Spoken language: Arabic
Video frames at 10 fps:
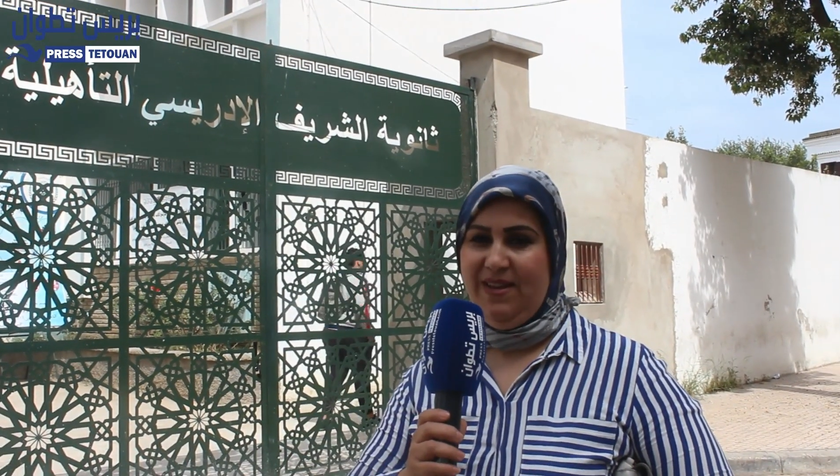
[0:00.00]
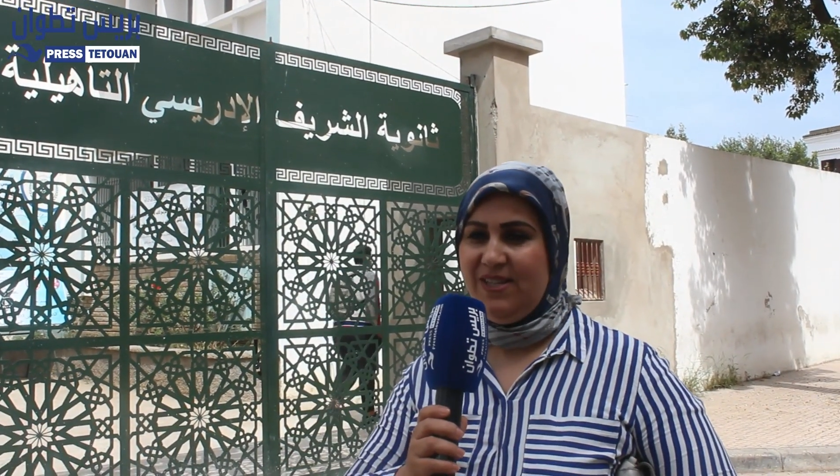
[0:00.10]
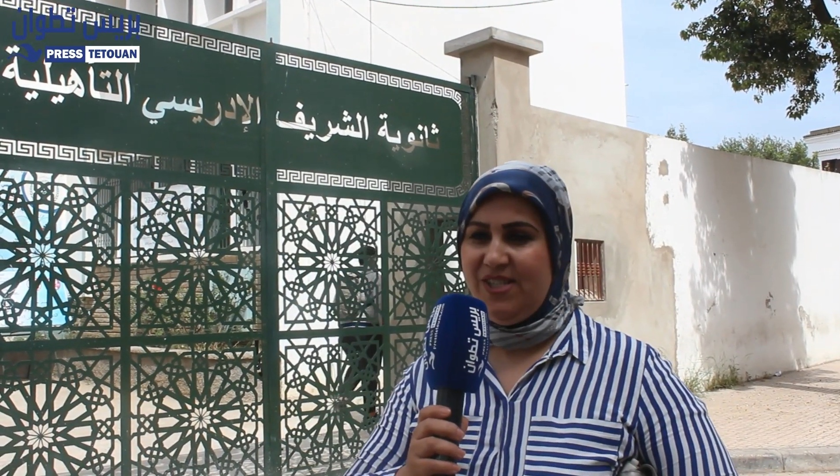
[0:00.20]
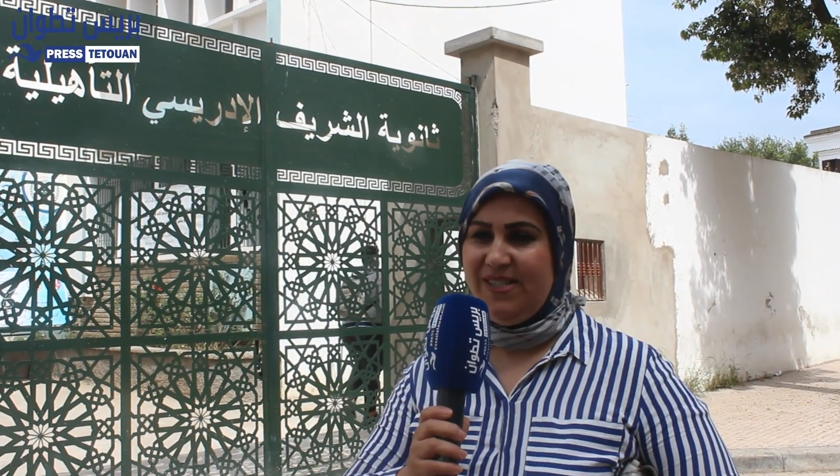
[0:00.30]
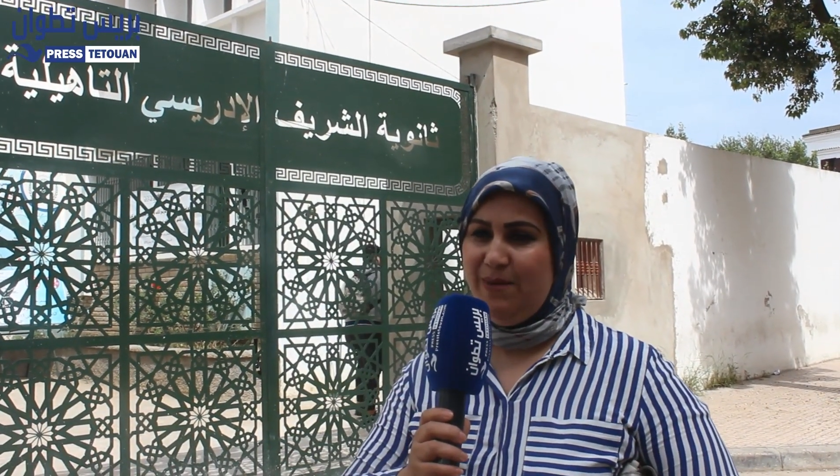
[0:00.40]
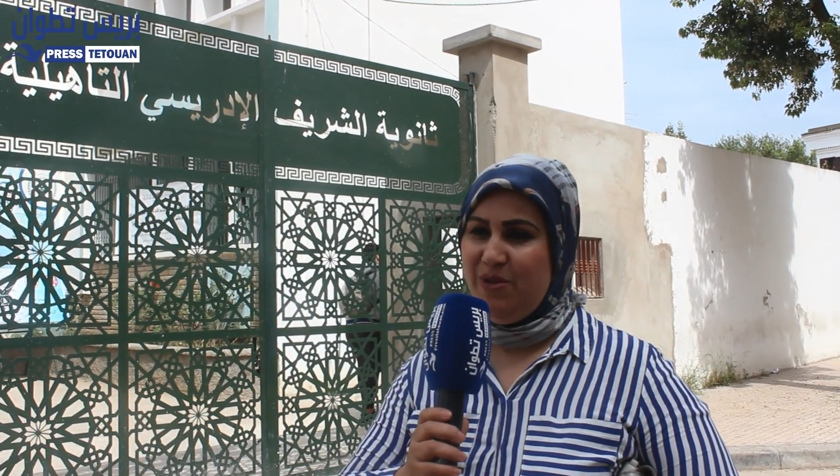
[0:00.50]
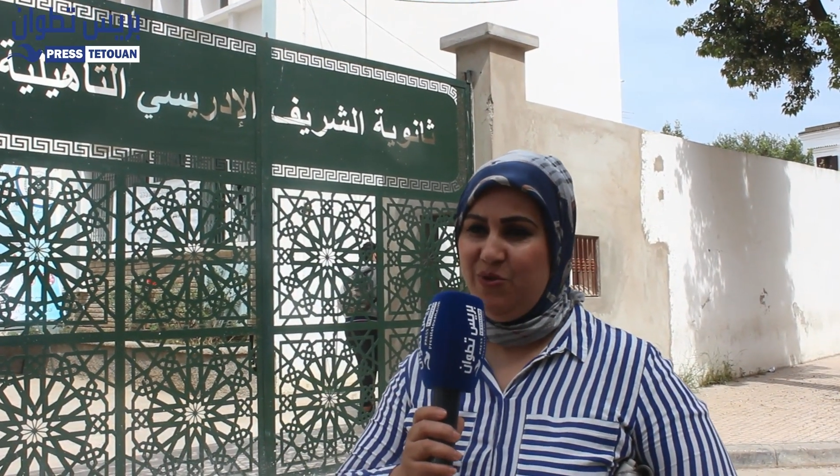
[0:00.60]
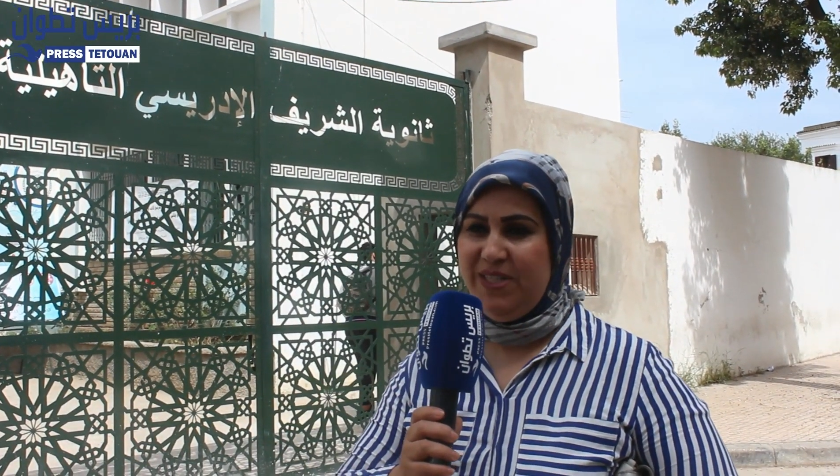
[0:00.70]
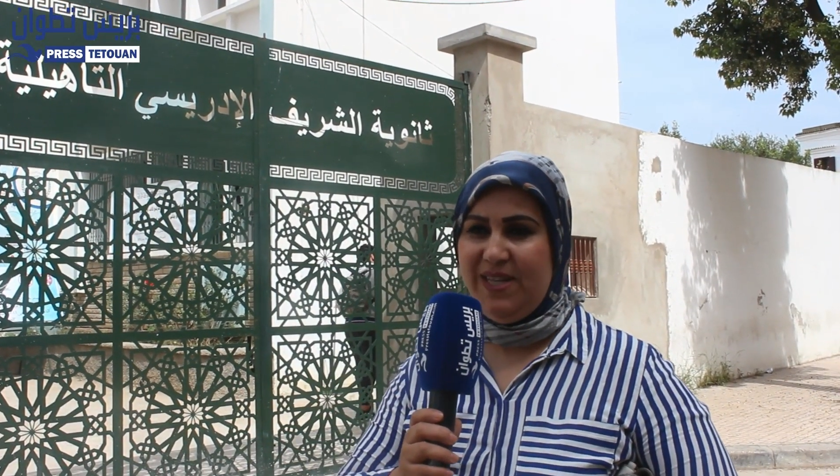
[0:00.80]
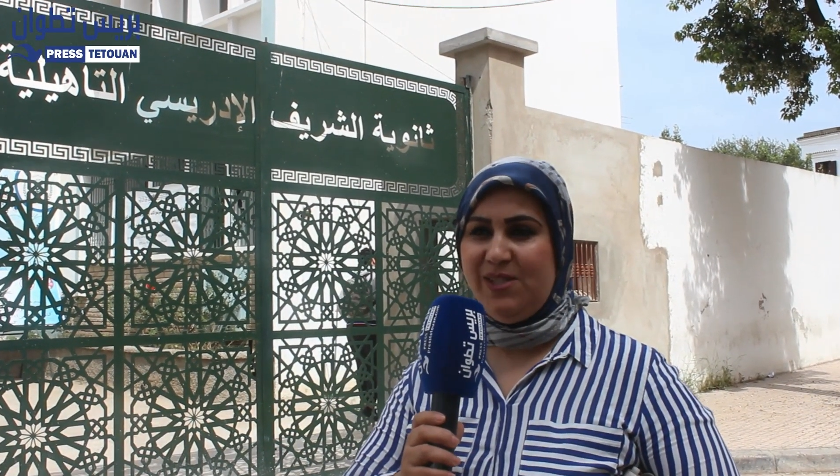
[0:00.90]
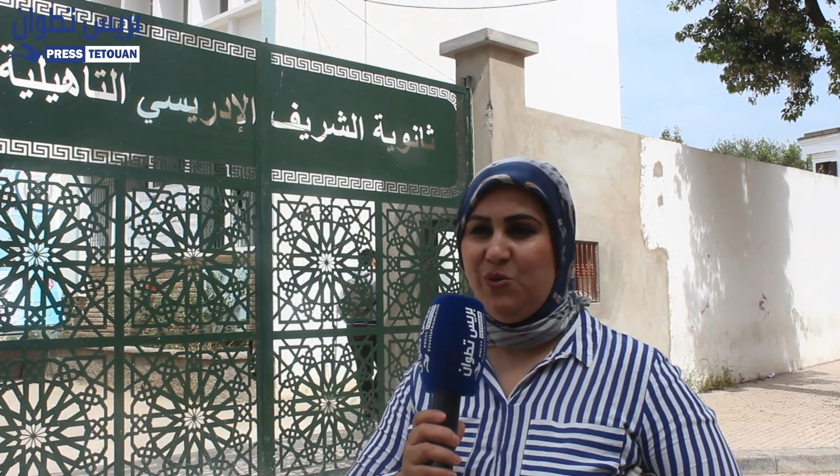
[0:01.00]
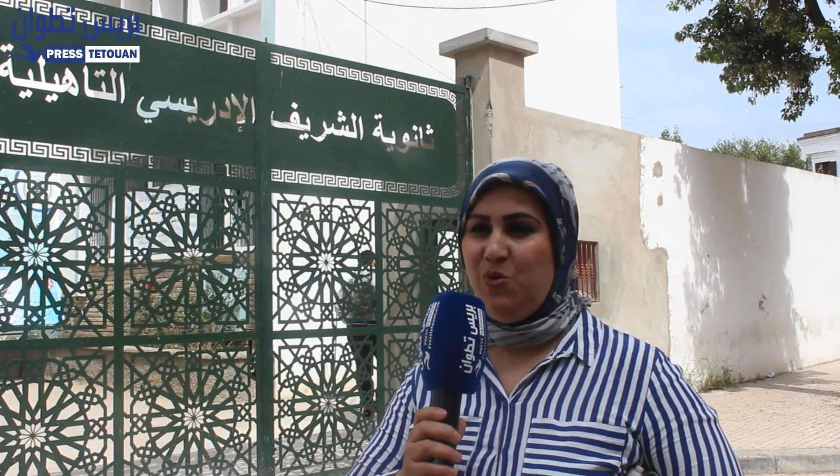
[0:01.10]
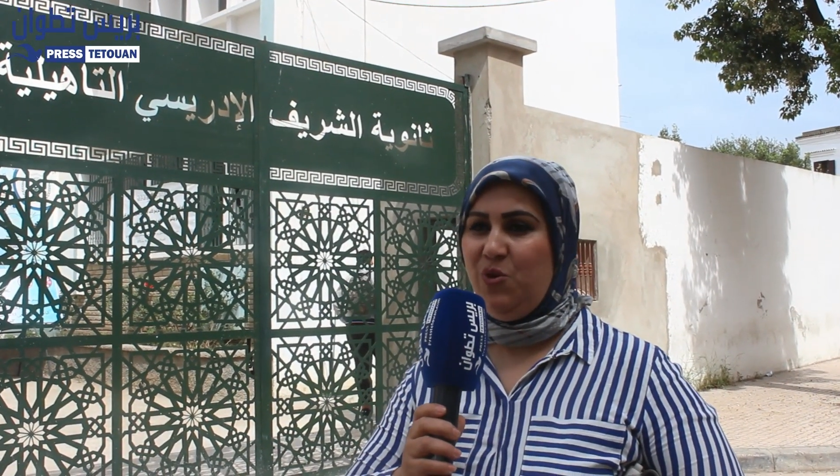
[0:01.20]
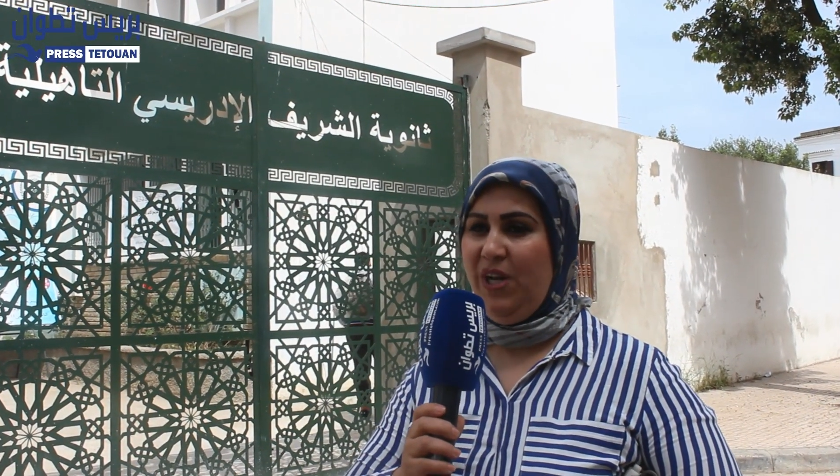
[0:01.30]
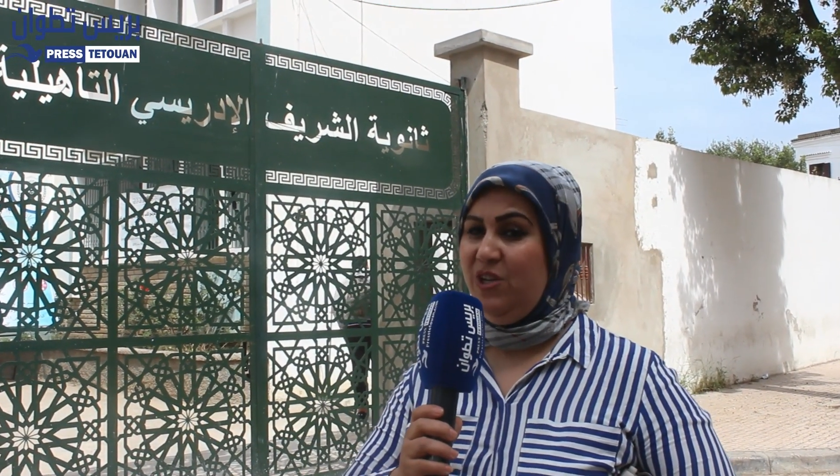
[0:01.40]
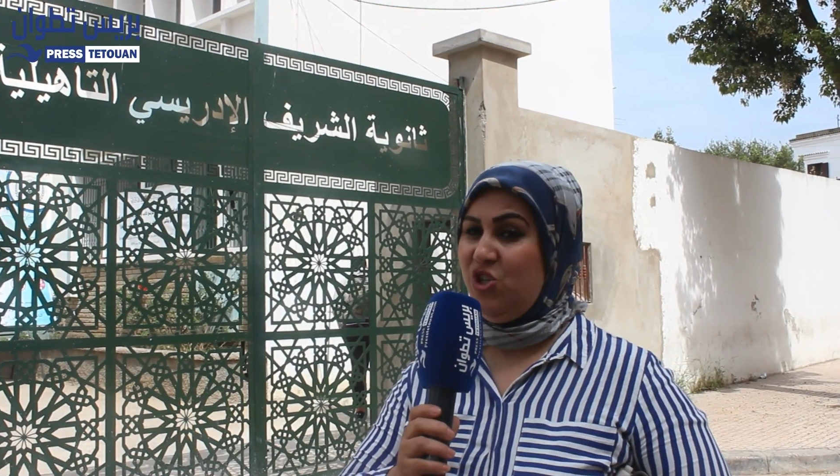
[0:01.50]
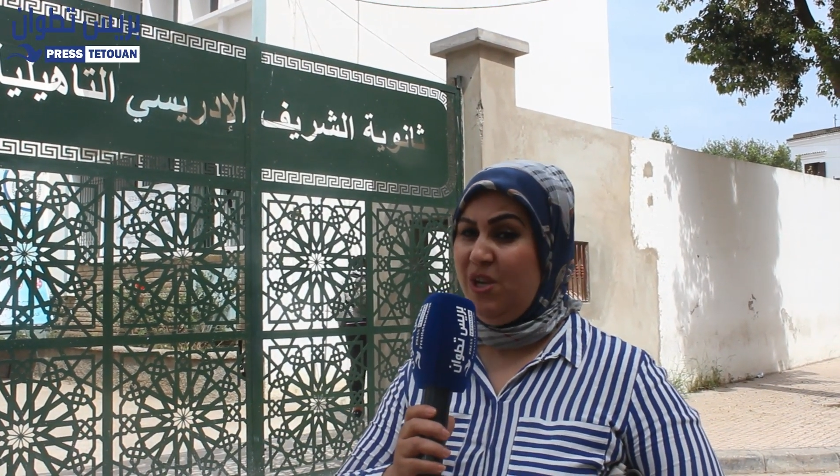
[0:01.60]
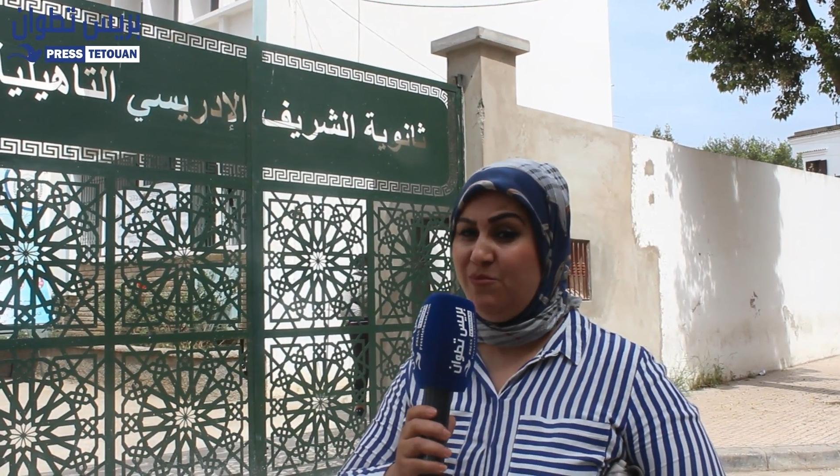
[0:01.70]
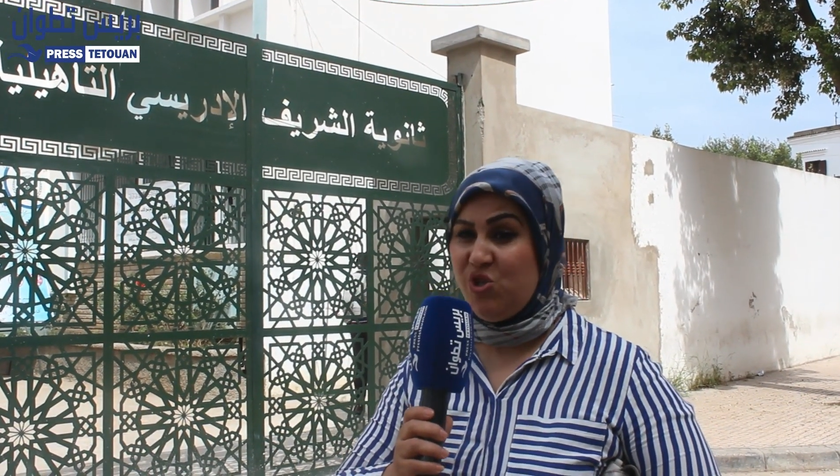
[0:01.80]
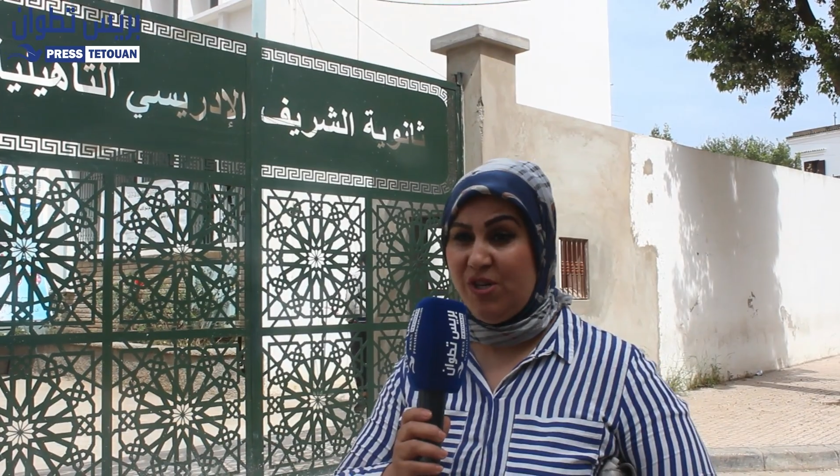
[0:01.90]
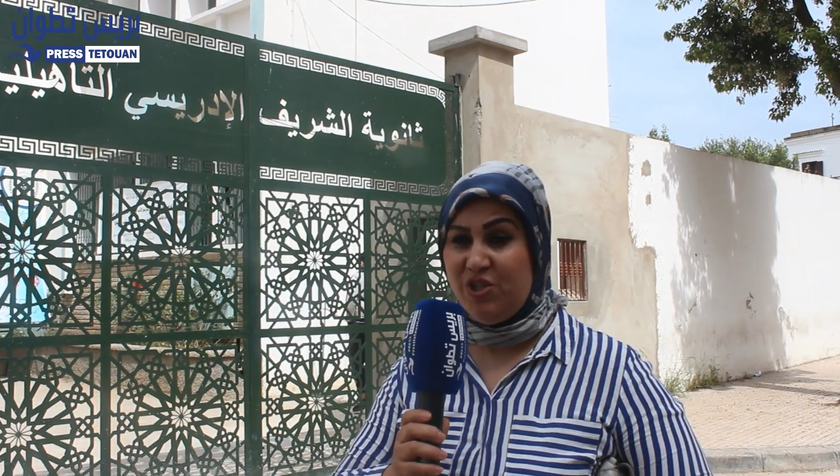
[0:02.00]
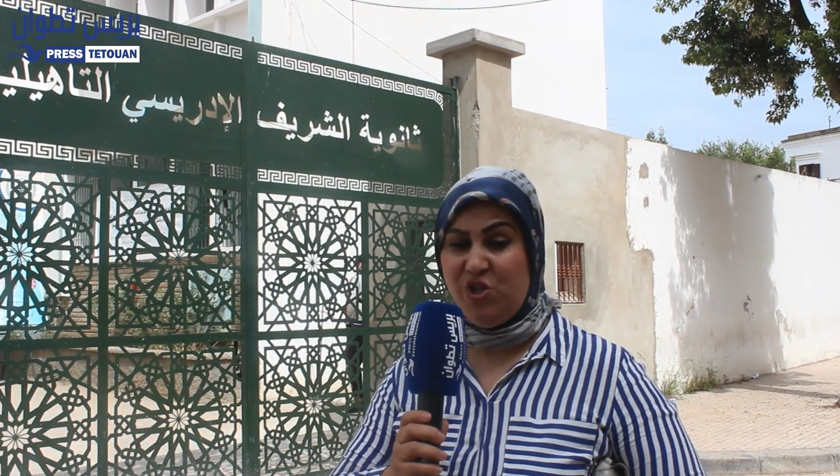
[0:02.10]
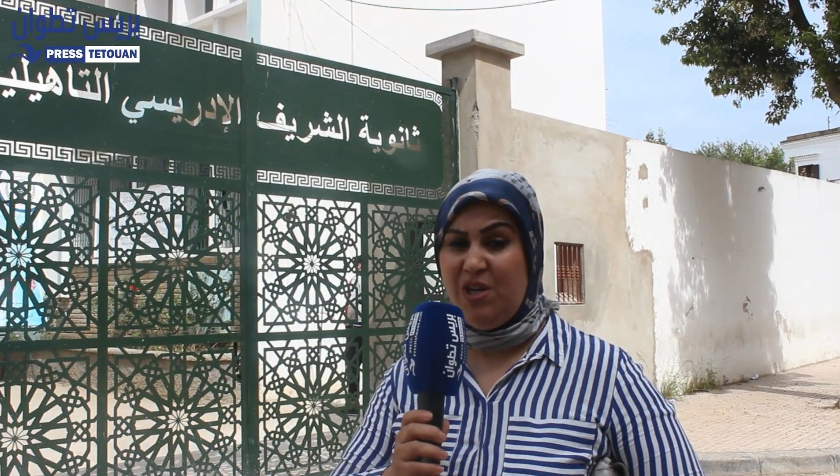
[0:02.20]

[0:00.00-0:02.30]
هذا الشيء زعما الوليدات وحنا تشنا